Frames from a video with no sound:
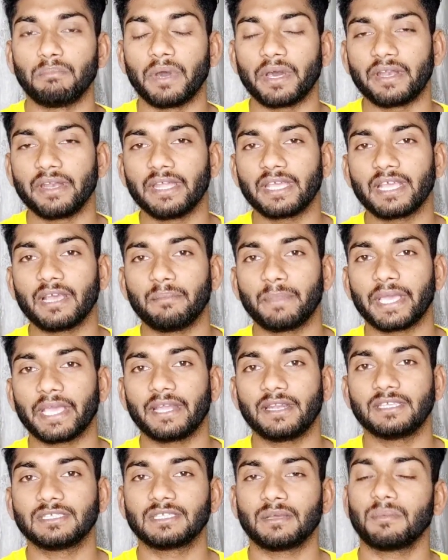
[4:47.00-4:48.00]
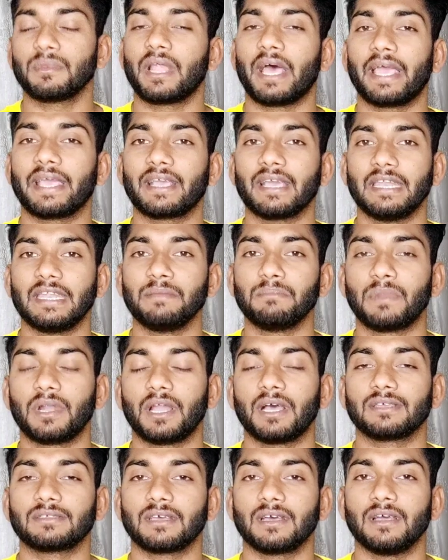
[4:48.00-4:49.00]
बर्निंग का मैकेनिज्म लाएगा नहीं
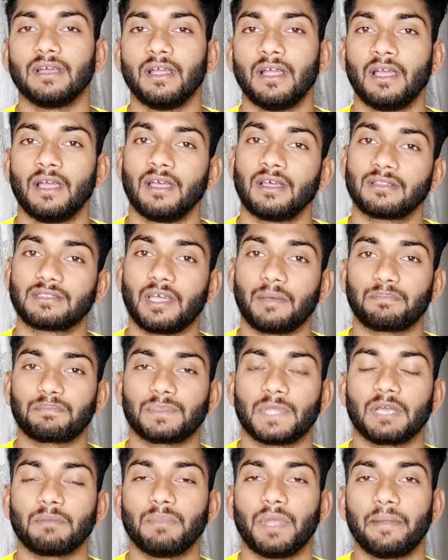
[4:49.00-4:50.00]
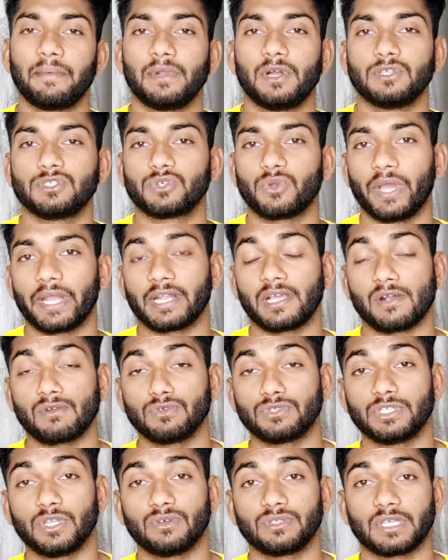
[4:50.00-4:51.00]
बड़ा सा तब तक बेबुड आजू कॉइन का
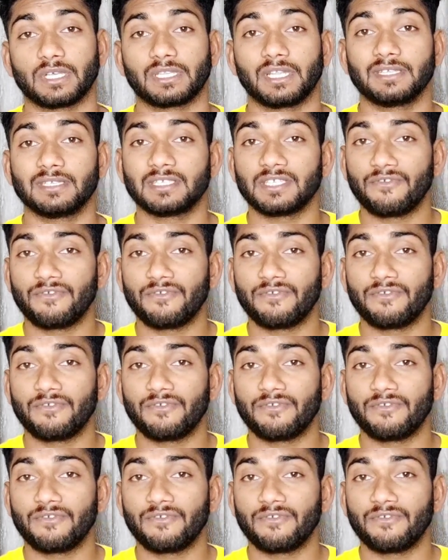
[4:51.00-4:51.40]
कुछ नहीं हो सकता